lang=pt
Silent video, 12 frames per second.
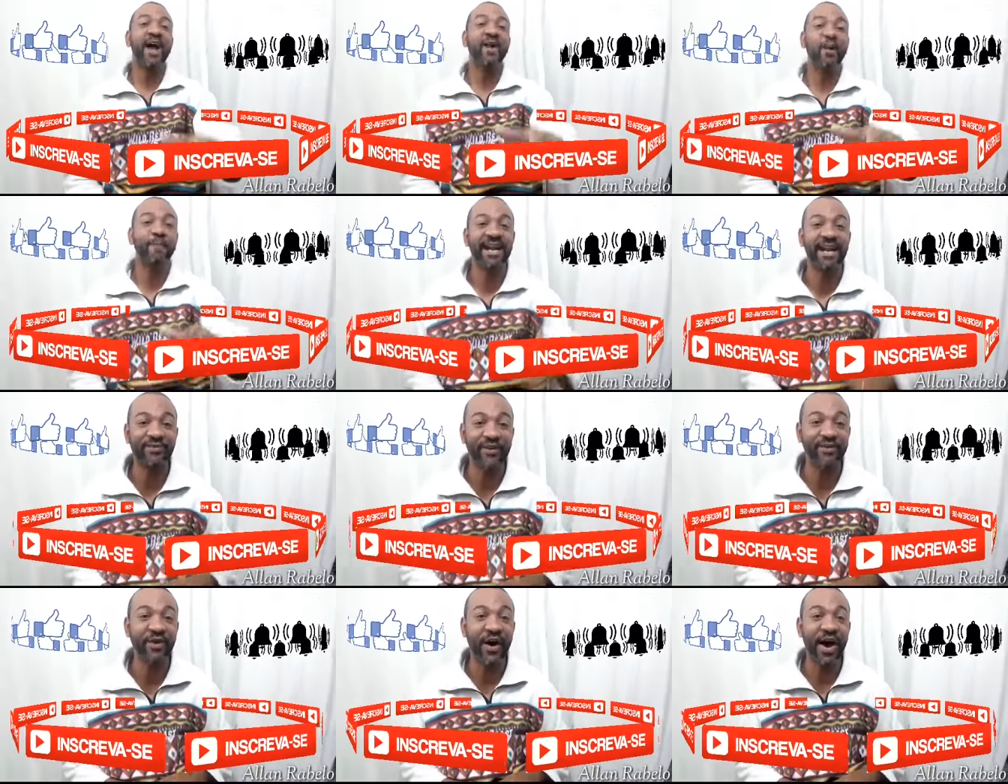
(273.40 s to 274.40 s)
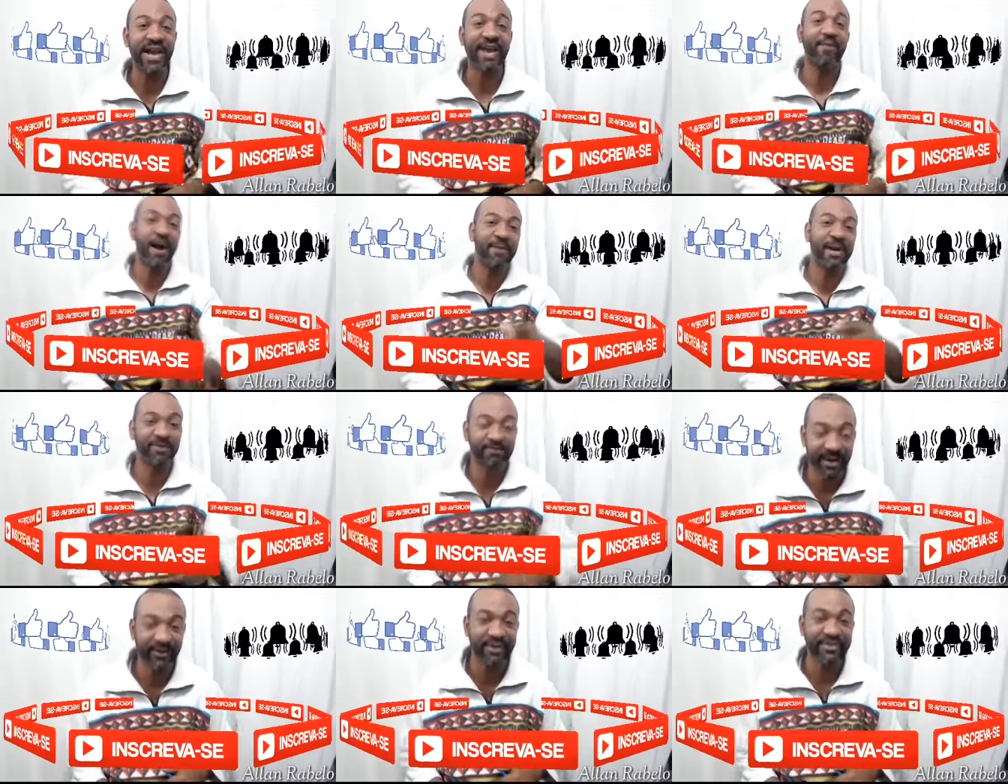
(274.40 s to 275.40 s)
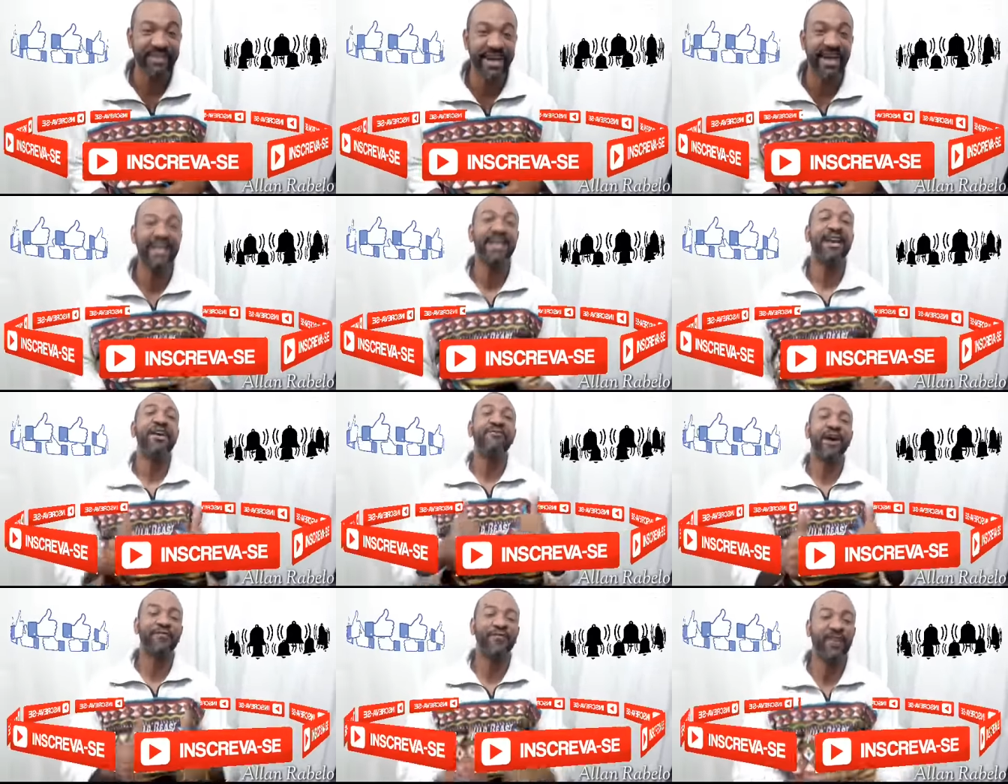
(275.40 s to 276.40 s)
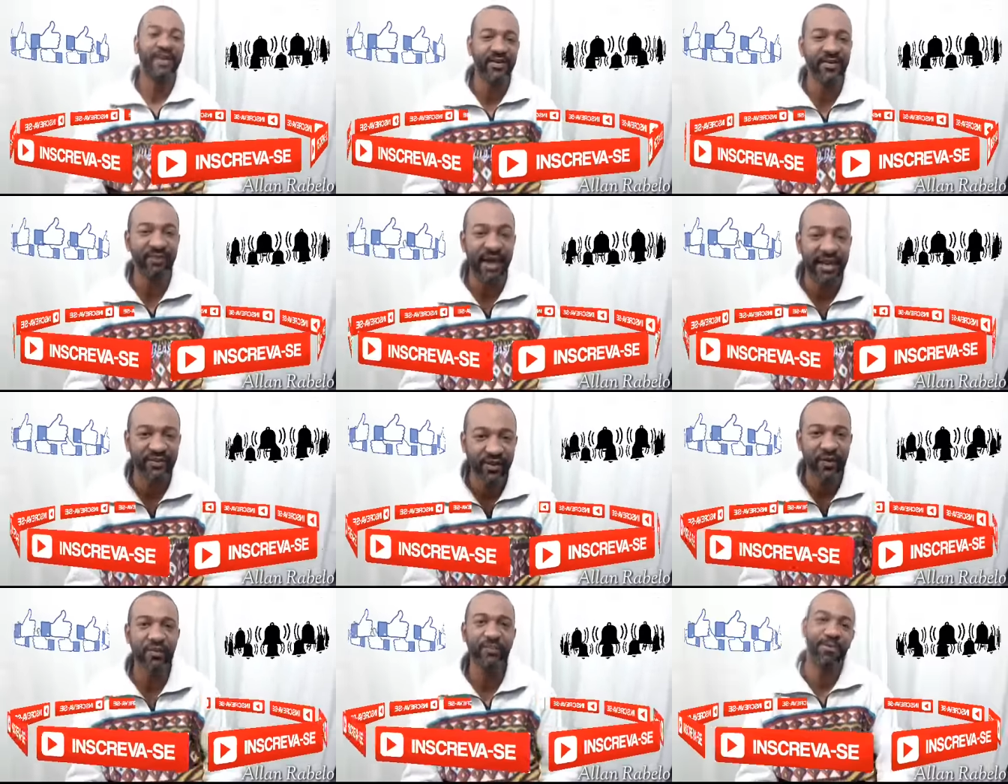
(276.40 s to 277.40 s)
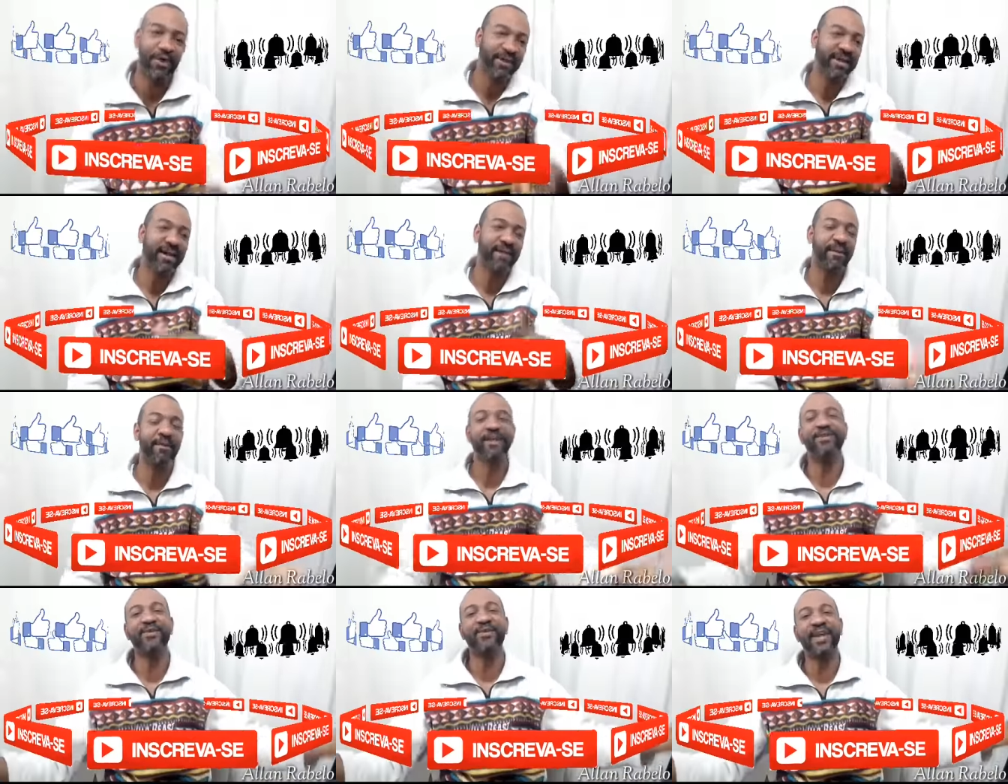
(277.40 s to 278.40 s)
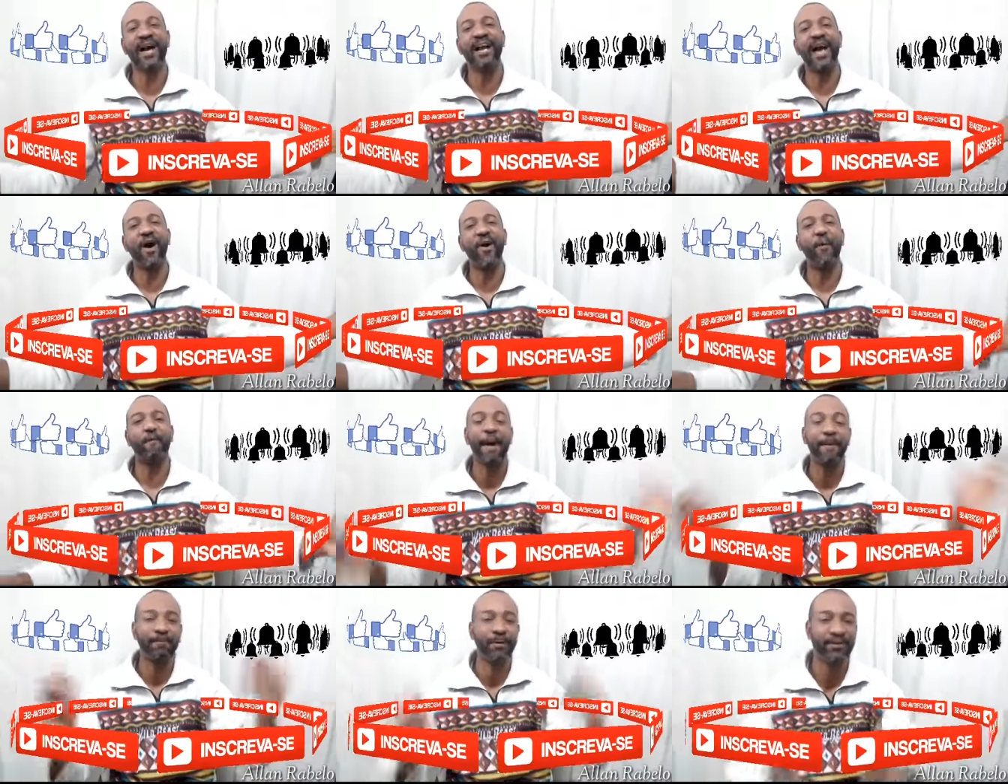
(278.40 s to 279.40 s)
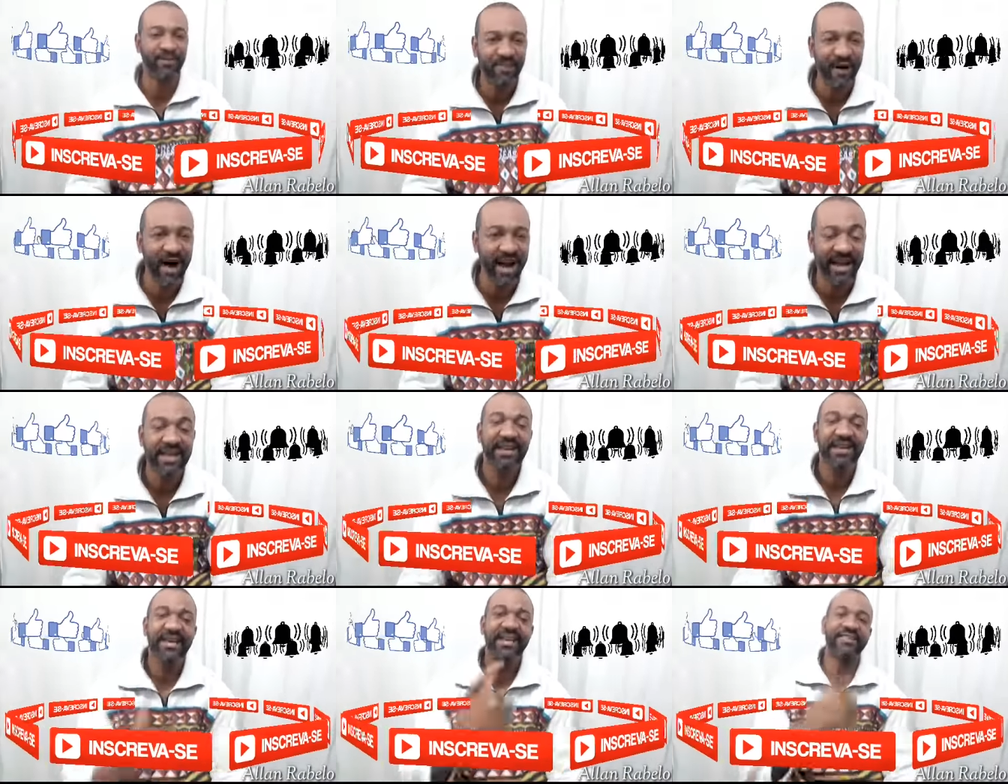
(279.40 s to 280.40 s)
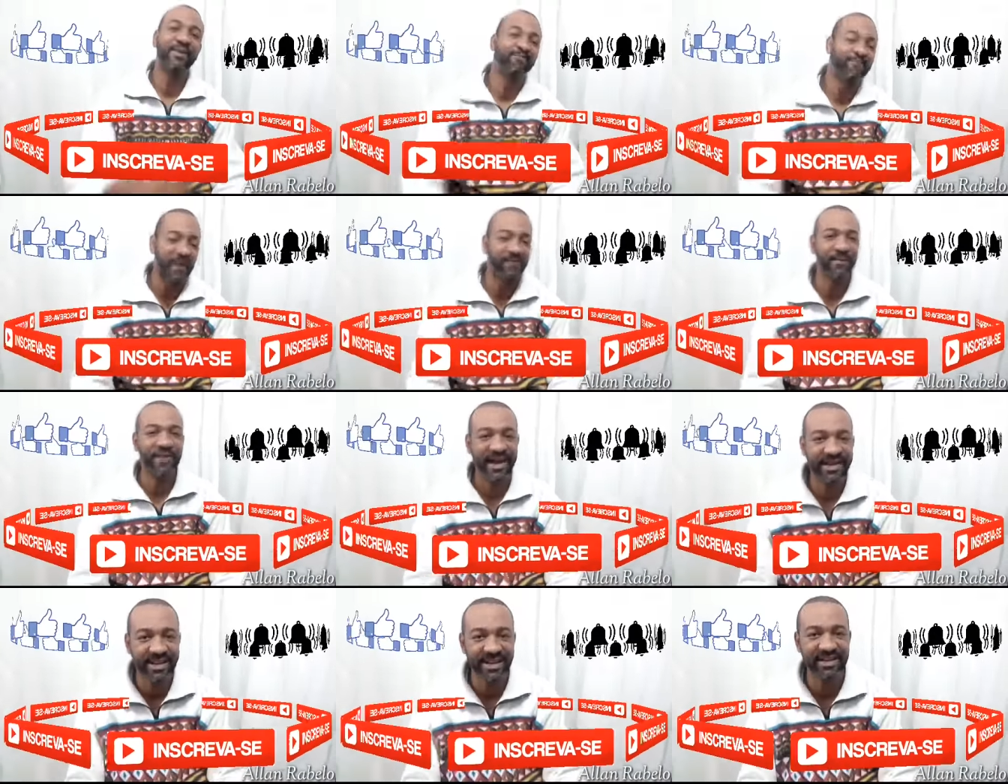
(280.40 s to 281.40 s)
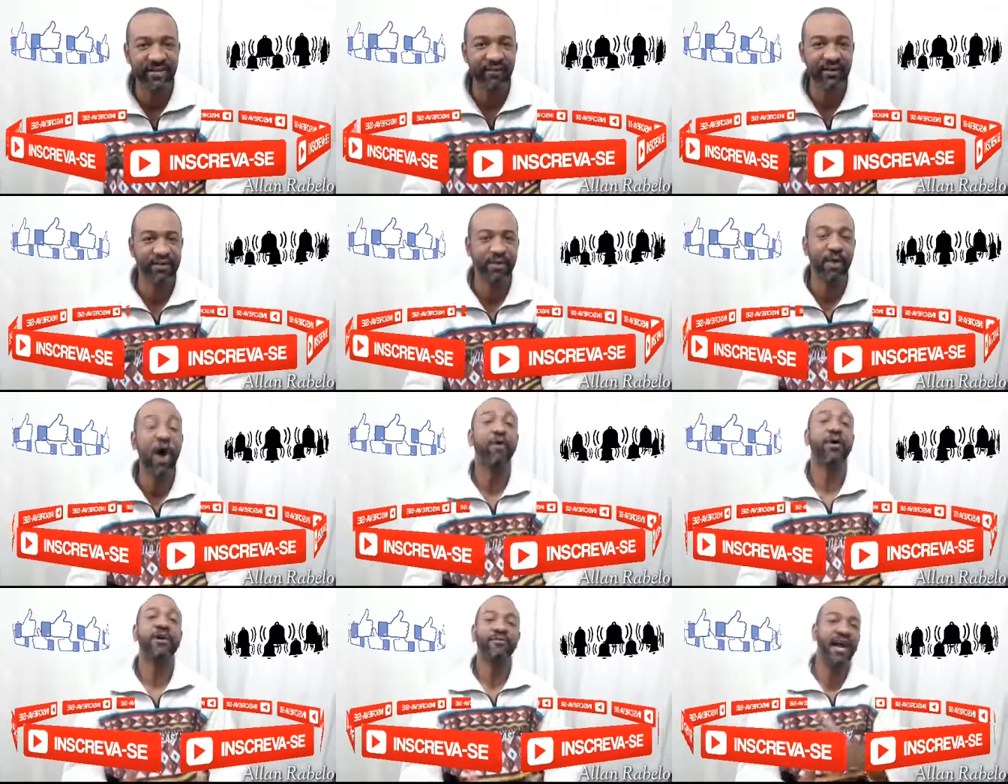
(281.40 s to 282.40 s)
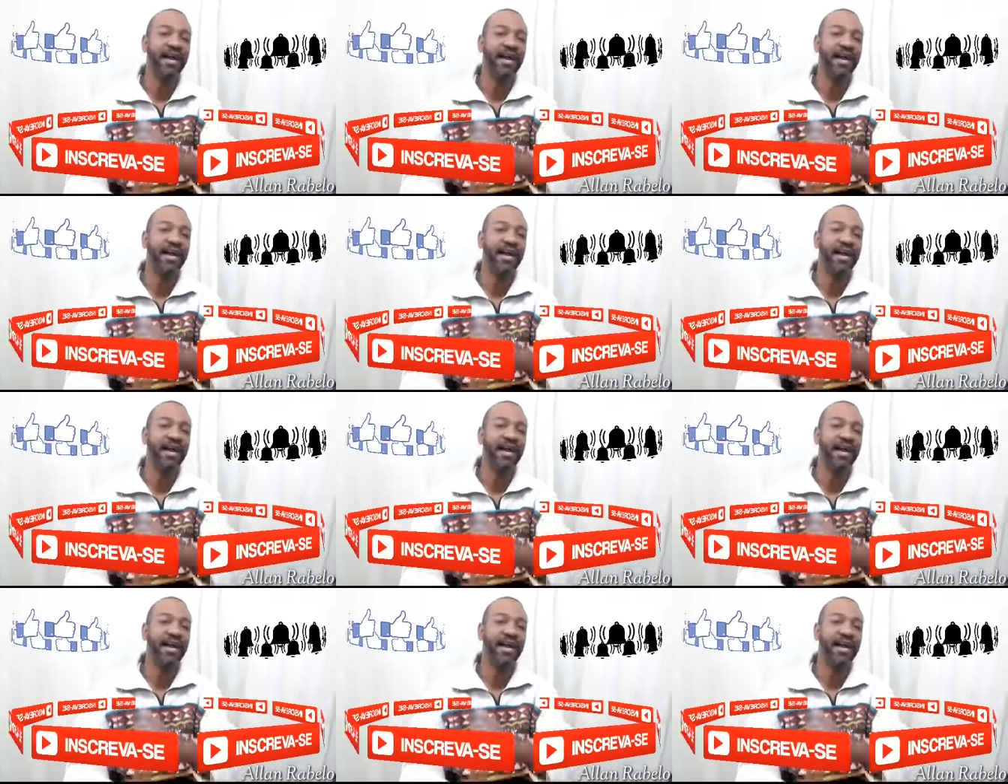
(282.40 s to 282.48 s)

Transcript: Alô, pai da Vitória, um abraço para você, hein? Vai ficando mais um programa, mais um canal Papo de Bola, esse papo bacana de futebol.